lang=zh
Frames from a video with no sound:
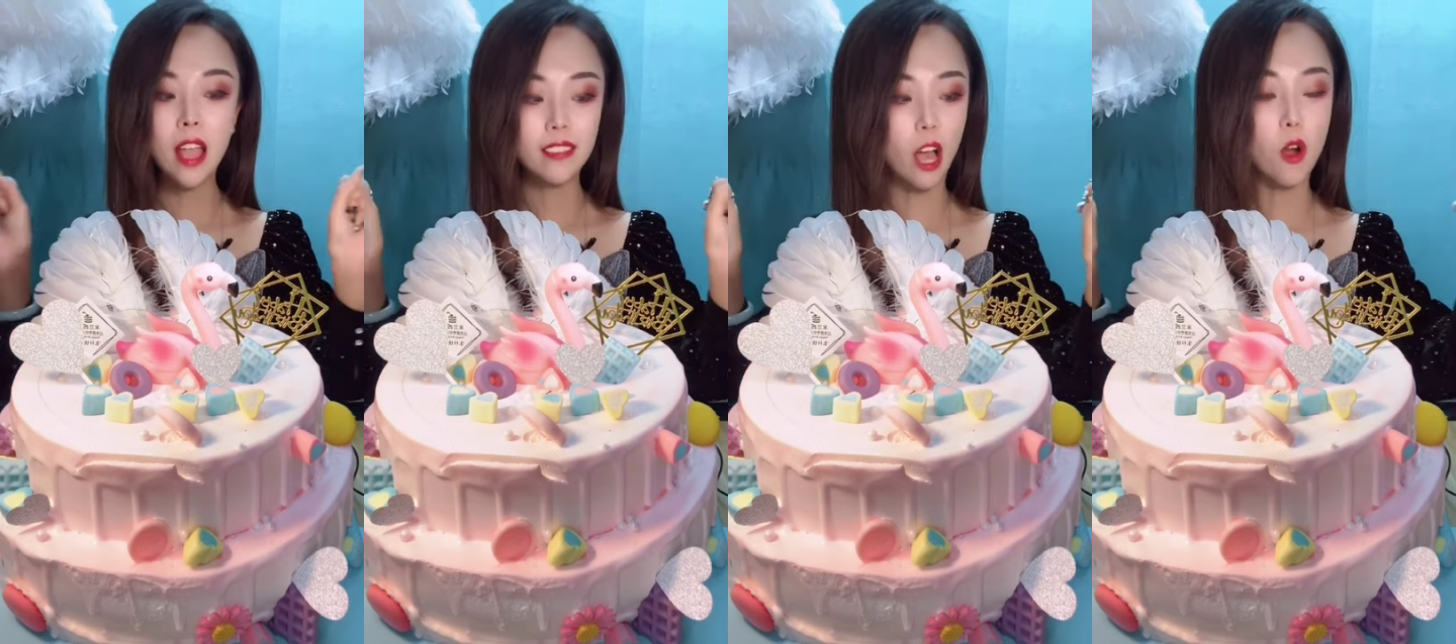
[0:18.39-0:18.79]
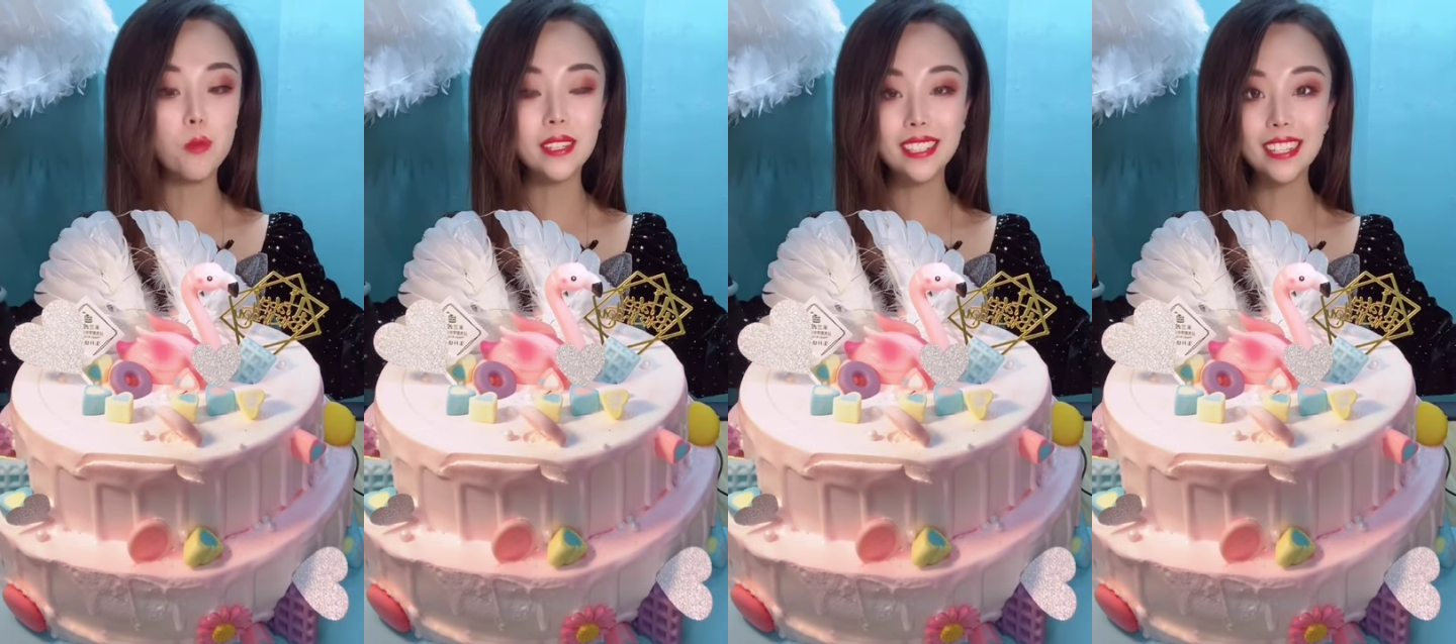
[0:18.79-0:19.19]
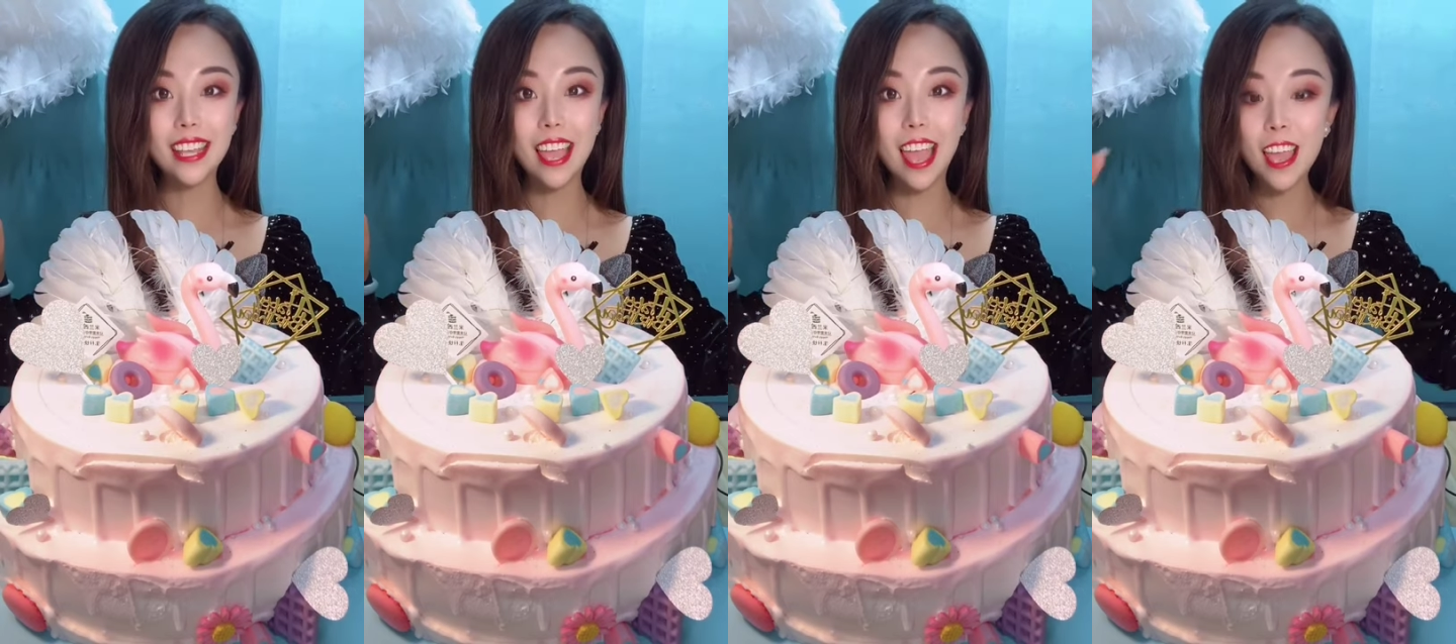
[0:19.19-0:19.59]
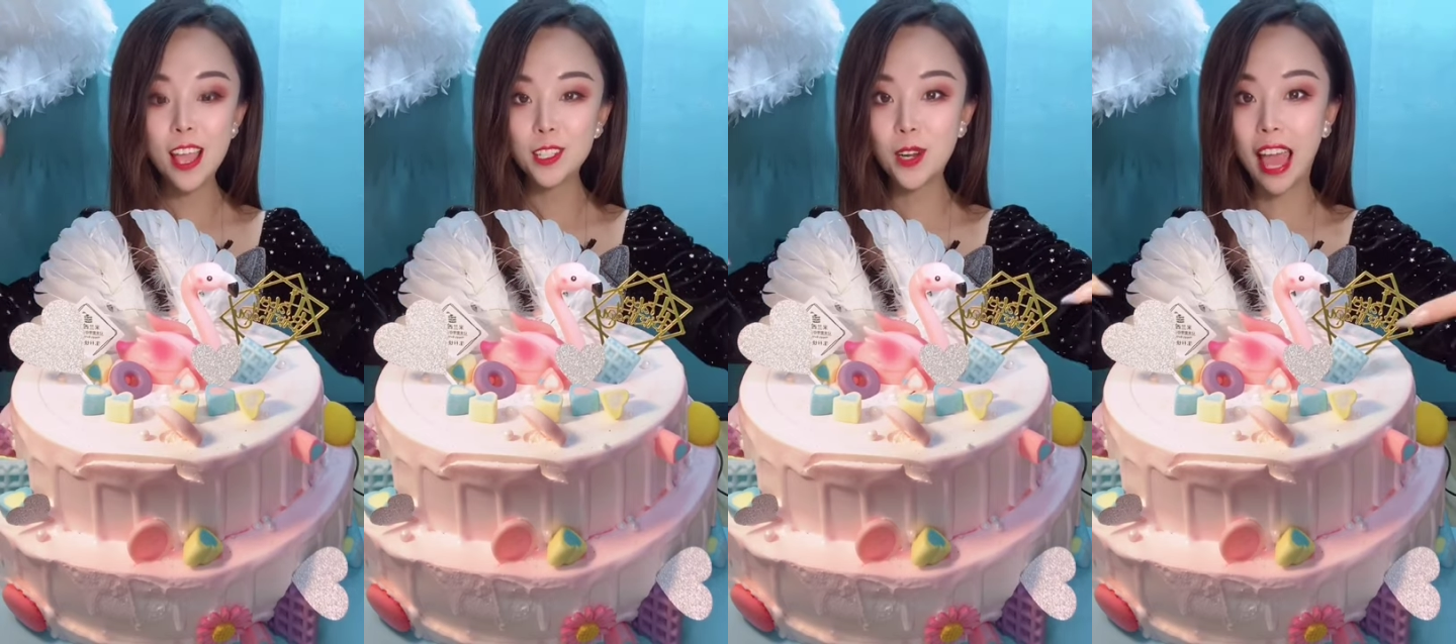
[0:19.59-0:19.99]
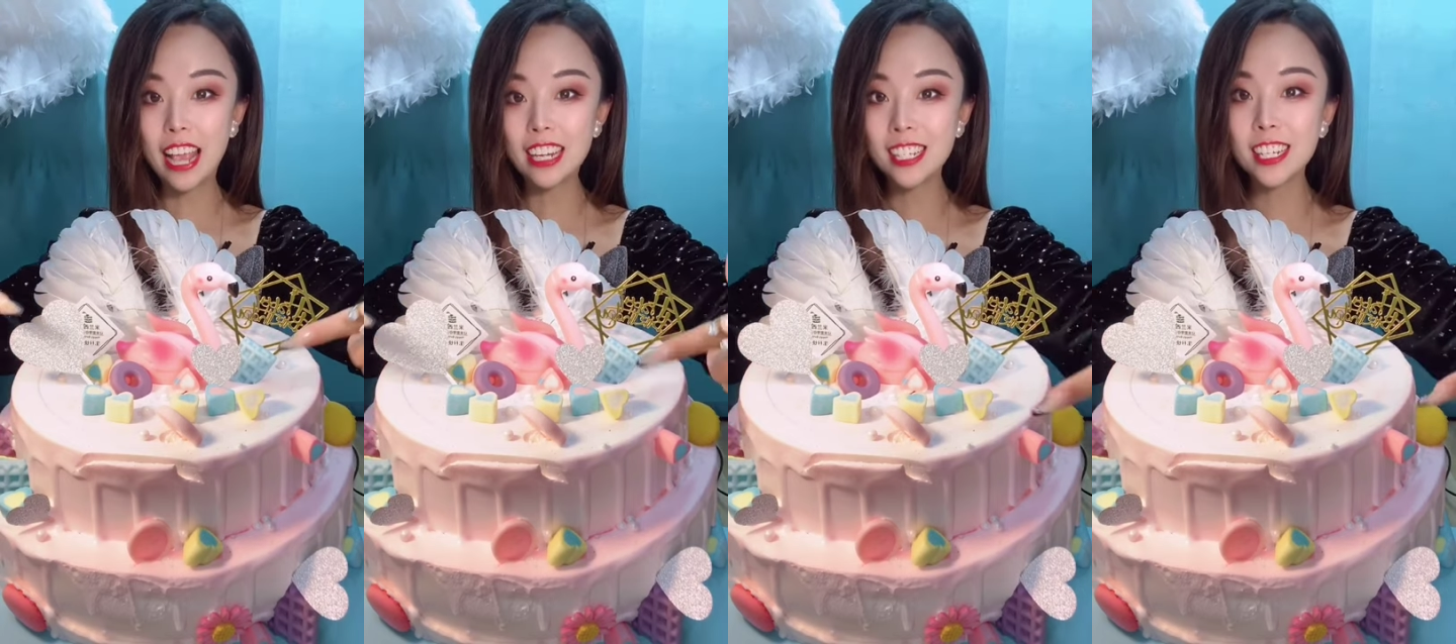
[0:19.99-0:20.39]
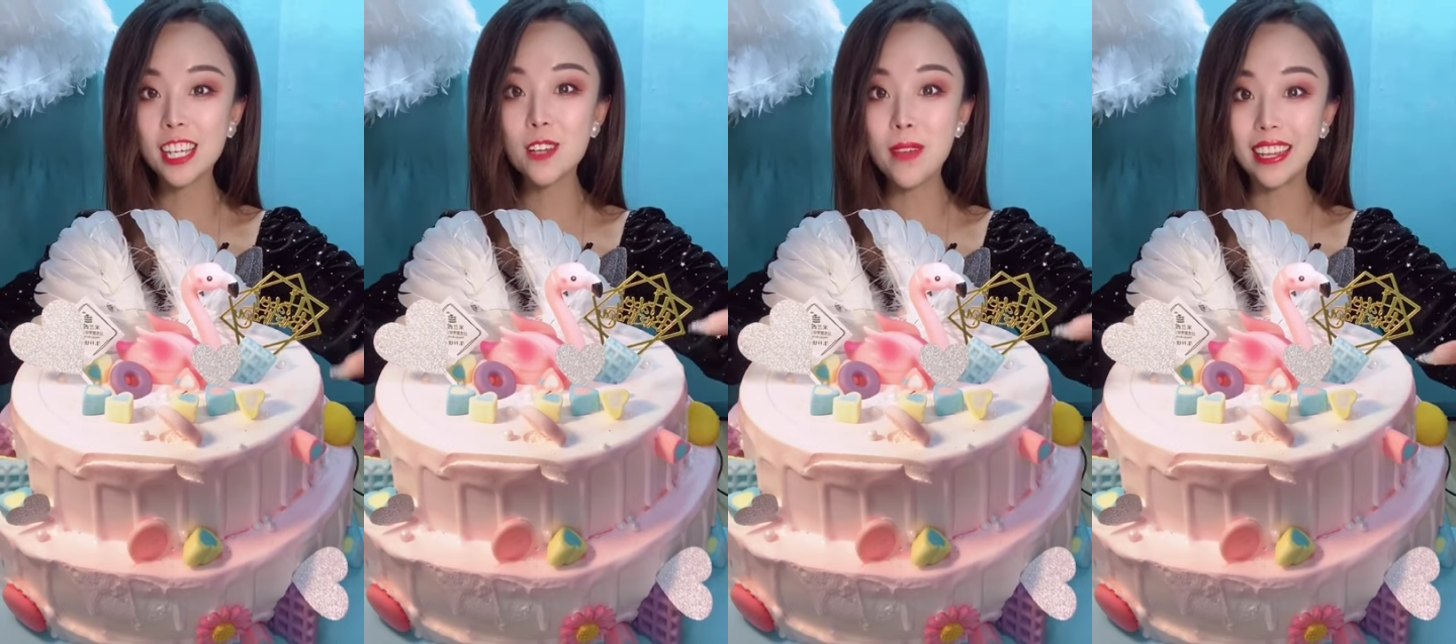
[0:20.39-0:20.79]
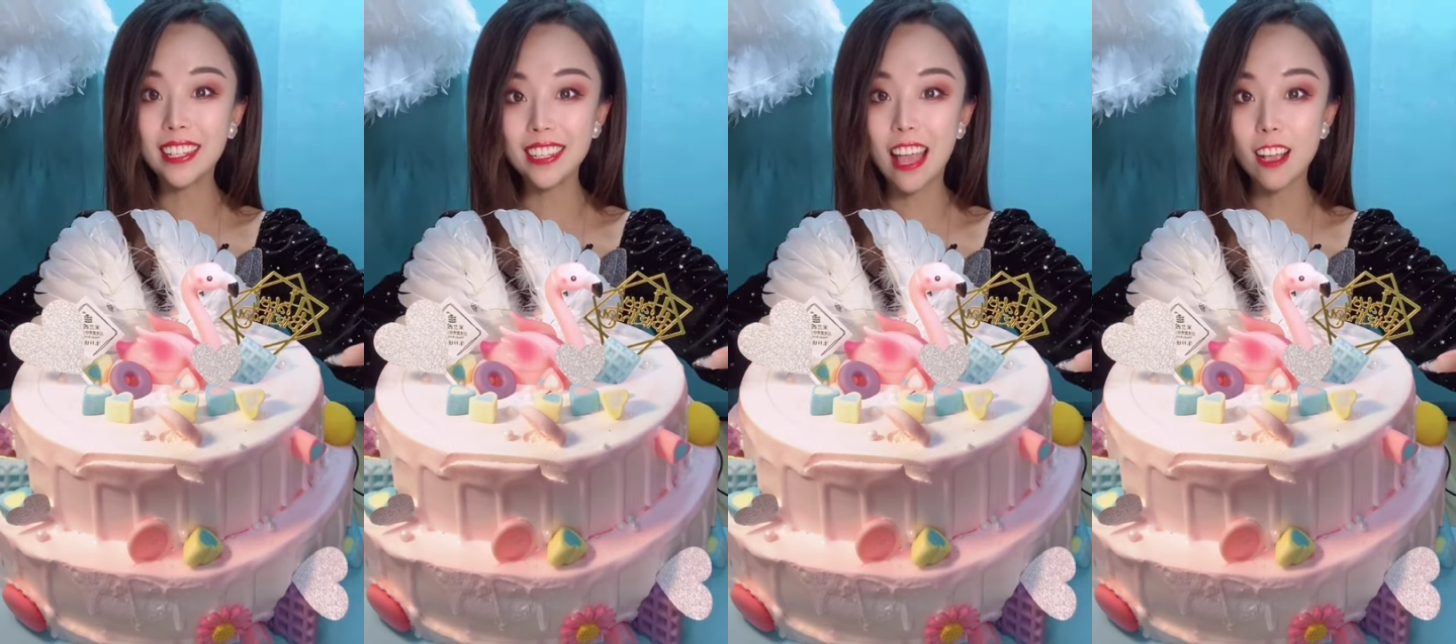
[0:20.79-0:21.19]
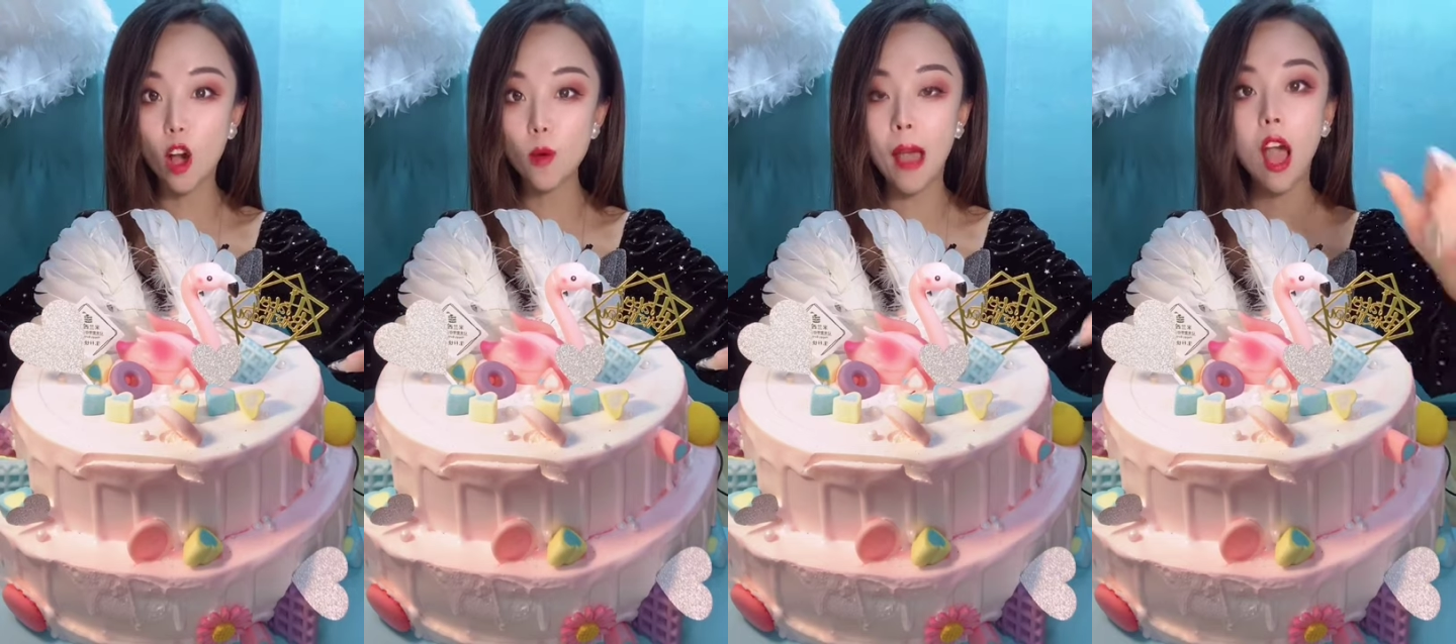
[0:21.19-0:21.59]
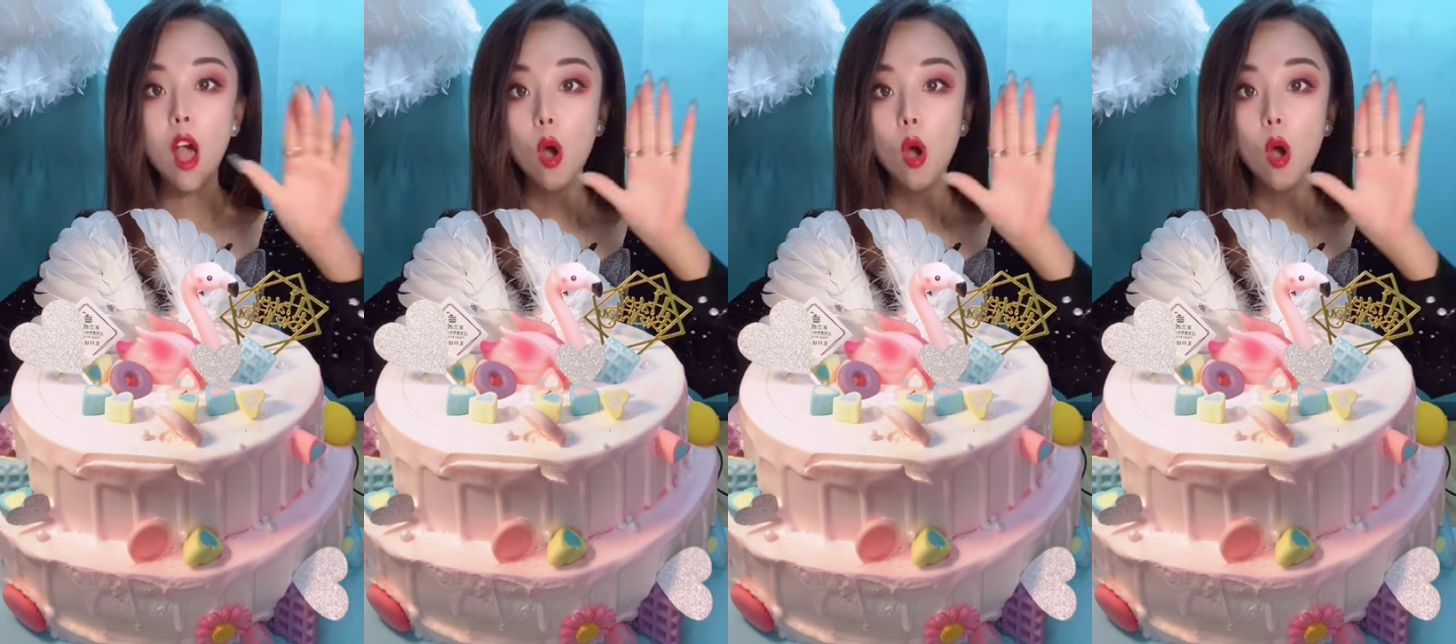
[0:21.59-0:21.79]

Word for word: 那我们今天就来吃这个美丽的蛋糕吗？